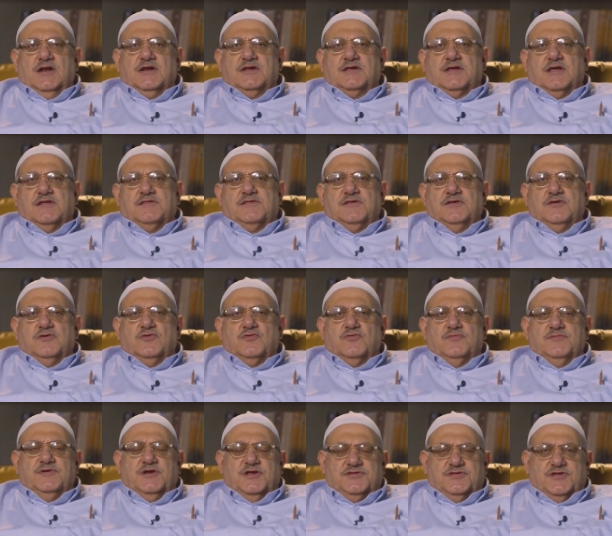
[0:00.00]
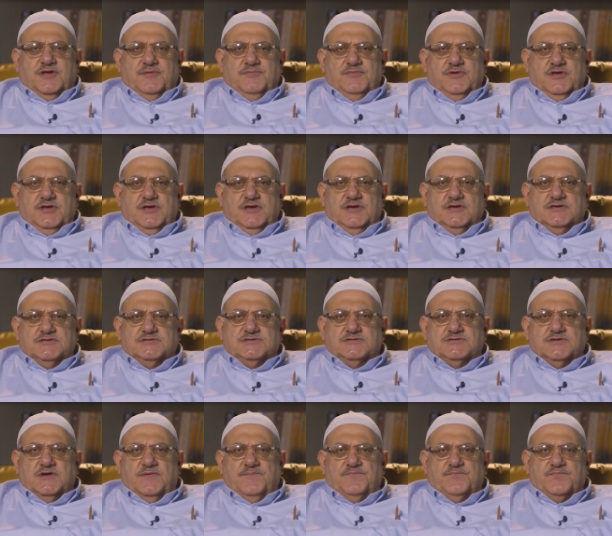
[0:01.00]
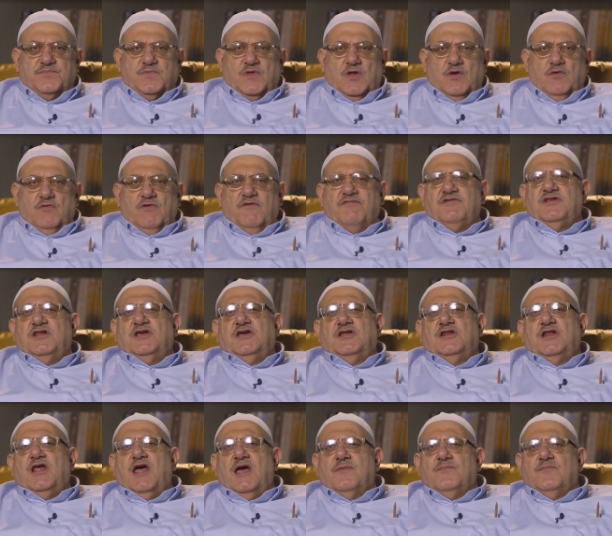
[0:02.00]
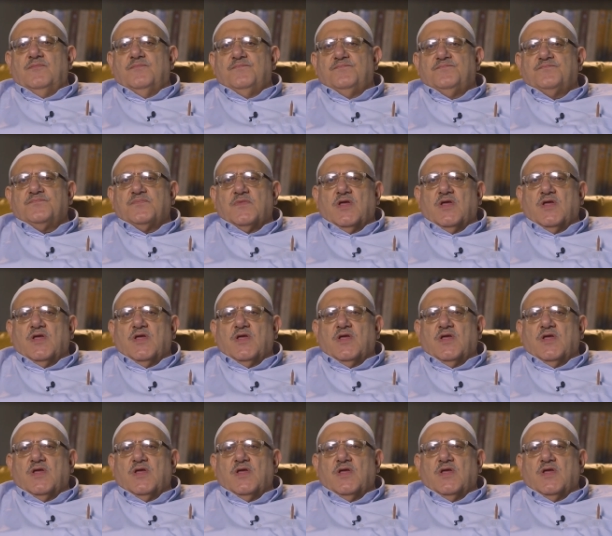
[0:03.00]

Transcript: الكثير من التمييز وفي الإعلام